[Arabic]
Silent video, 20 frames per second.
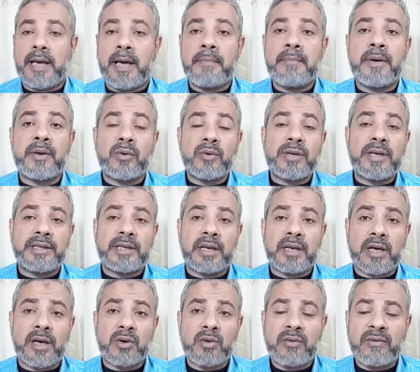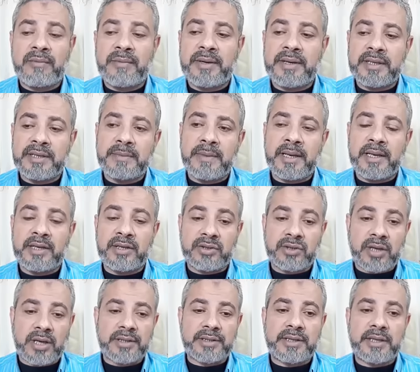أما رؤية الخروف بالنسبة
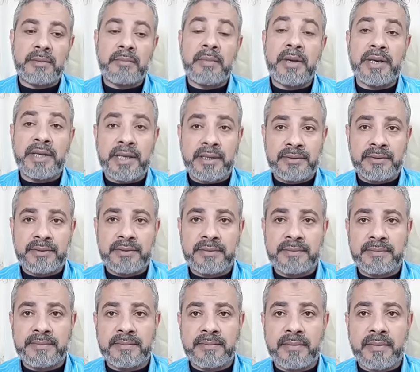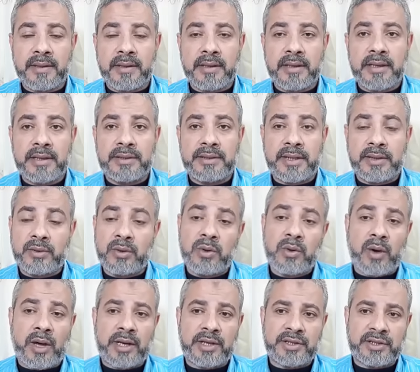للشخص المريض
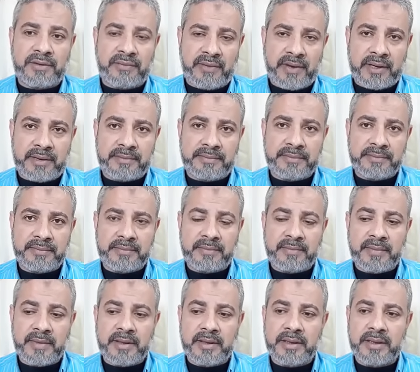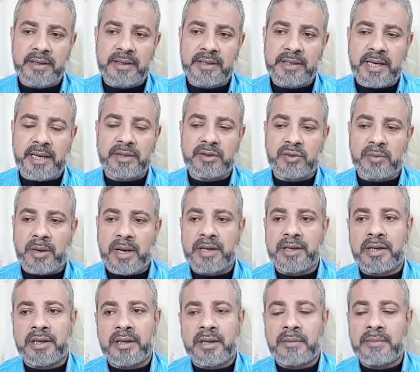تدل على الشفاء يعني
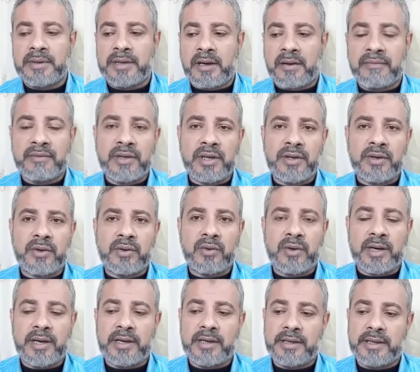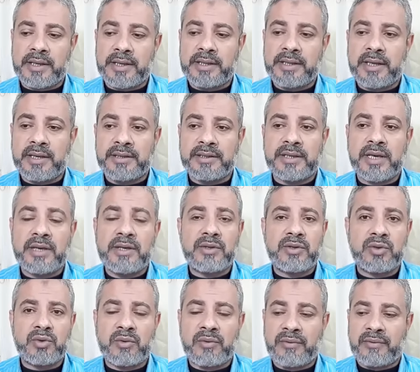سبحان الله من أفضل الرؤى أن الإنسان
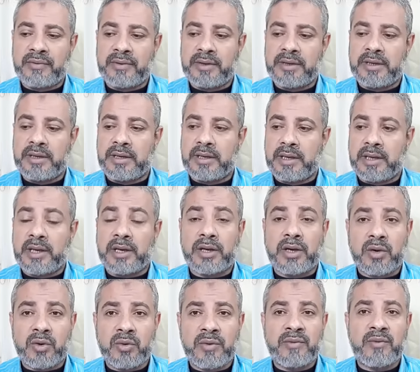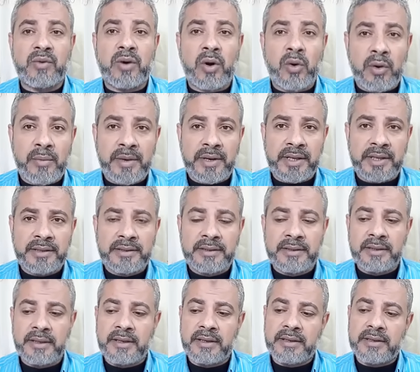يشوف الخروف وهو
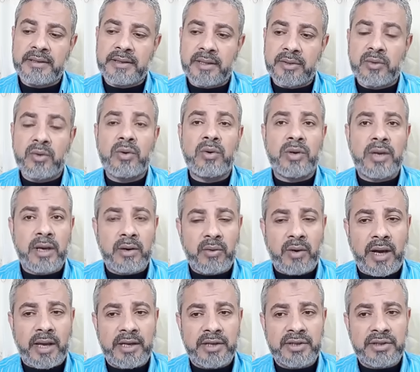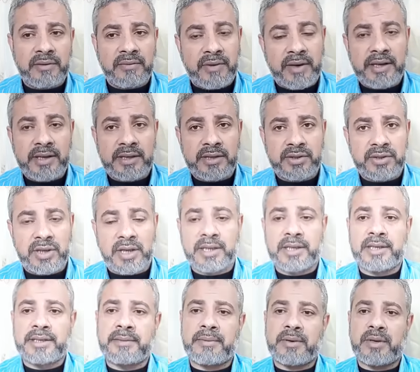مريض تدل له على الشفاء إن شاء
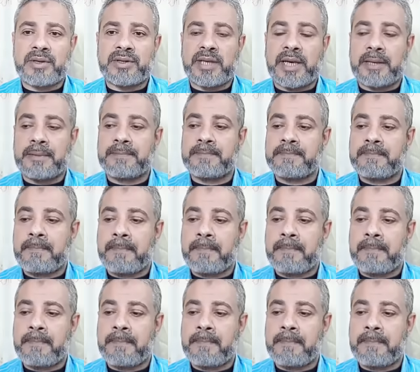الله تبارك وتعالى